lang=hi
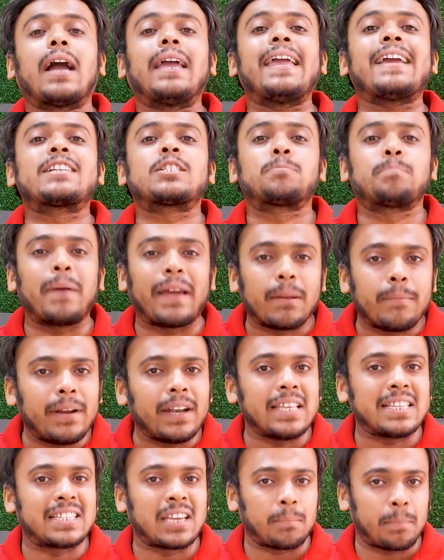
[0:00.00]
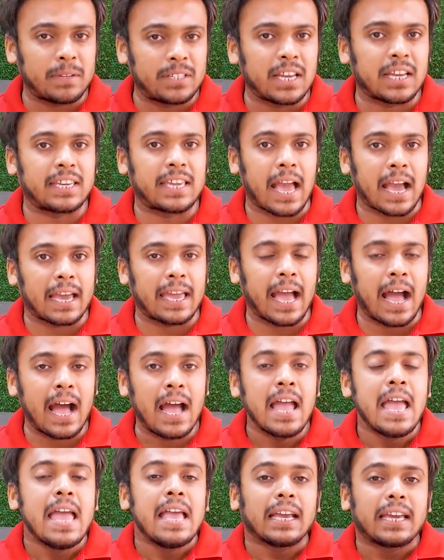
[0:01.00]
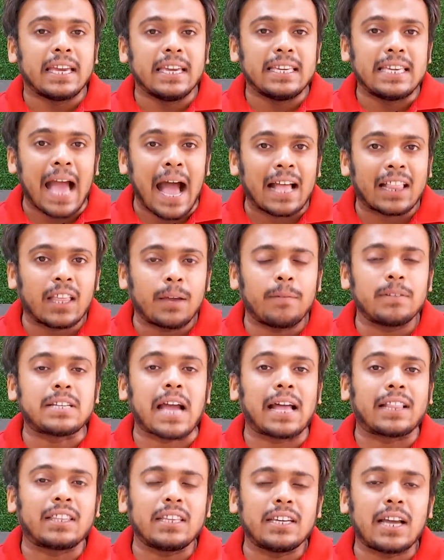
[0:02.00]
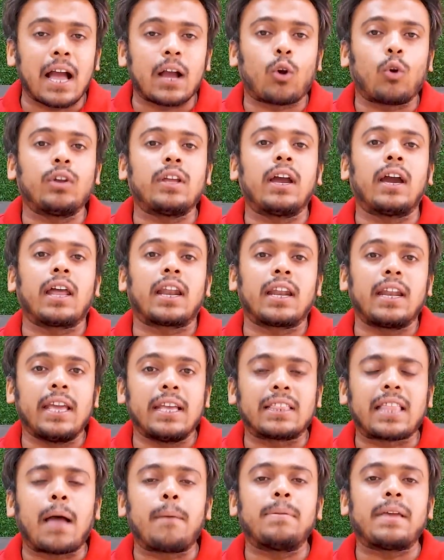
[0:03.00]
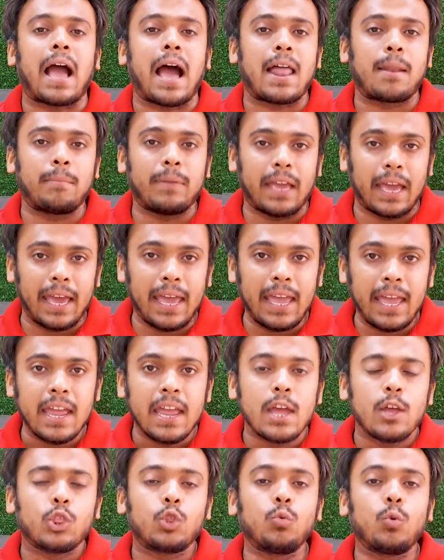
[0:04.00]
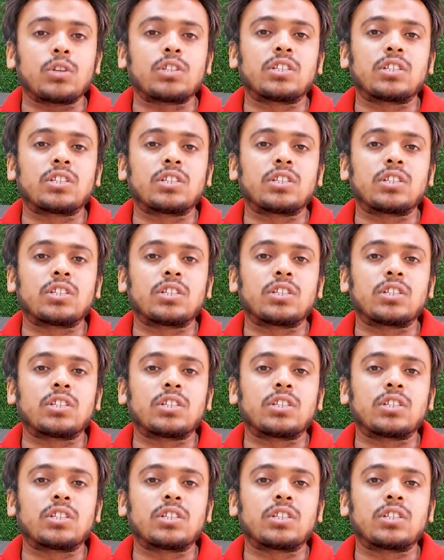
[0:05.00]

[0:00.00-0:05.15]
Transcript: कई एक्सपेरिमेंट इसके पीछे किया गया कि यादव जाति का कोई अगर नेता बिहार में है तो वो